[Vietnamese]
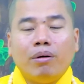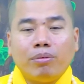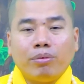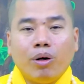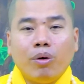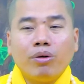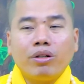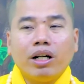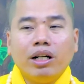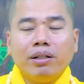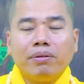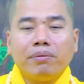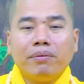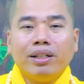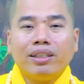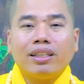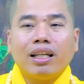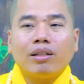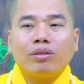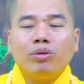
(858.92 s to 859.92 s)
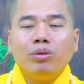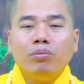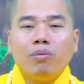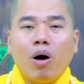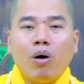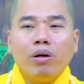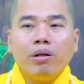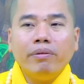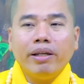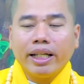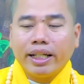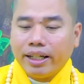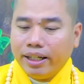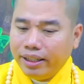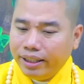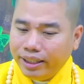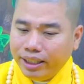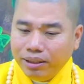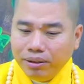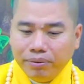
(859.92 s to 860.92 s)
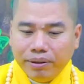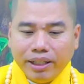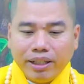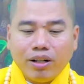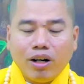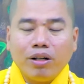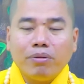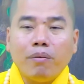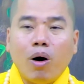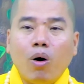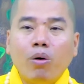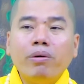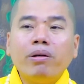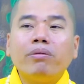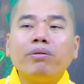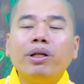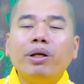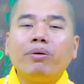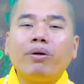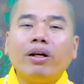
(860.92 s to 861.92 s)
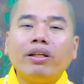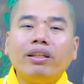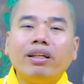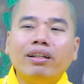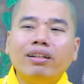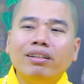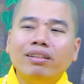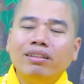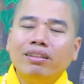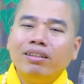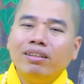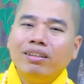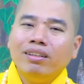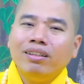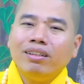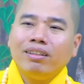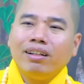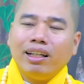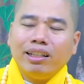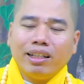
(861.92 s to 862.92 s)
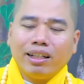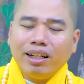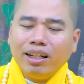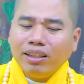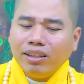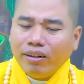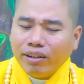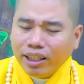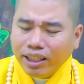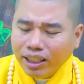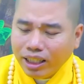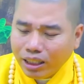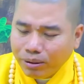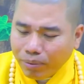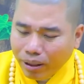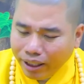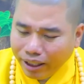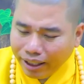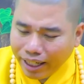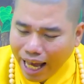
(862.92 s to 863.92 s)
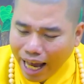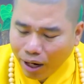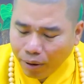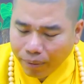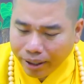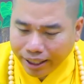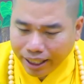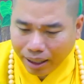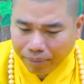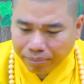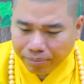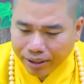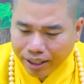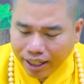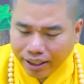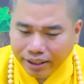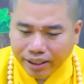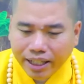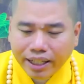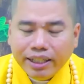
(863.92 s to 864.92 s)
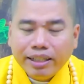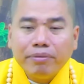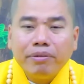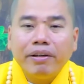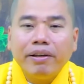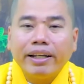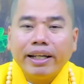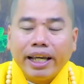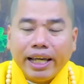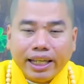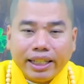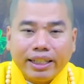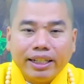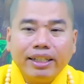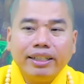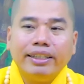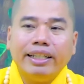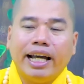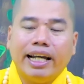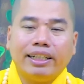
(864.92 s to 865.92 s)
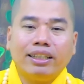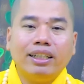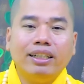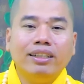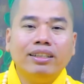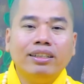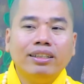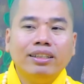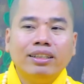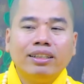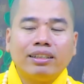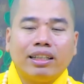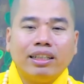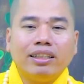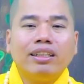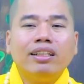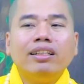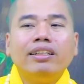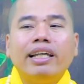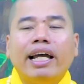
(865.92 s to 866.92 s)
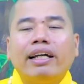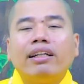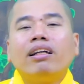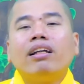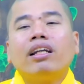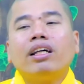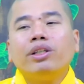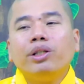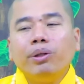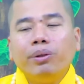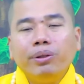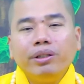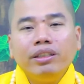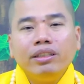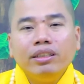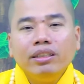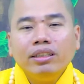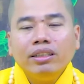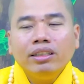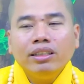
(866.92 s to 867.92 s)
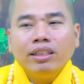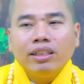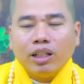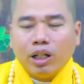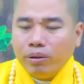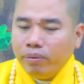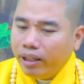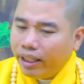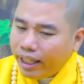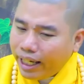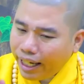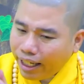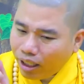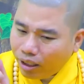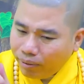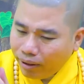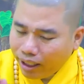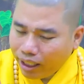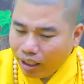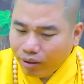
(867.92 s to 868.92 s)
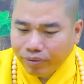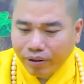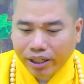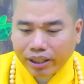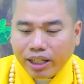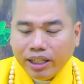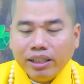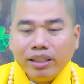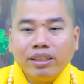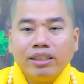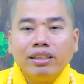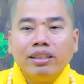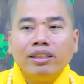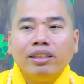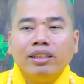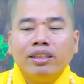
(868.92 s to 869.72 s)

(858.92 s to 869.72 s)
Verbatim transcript: Một nụ cười 10 thang thuốc bổ. Bị cười nữa, bị coi bổ biết bao nhiêu nói chưa. Nên những đức nói cái người bệnh đau mà nằm rên rỉ, quý vị nghe những đức giảng đi. Tại những đức giảng rất là vui. Rồi bị nghe, rồi bị niệm Phật đi.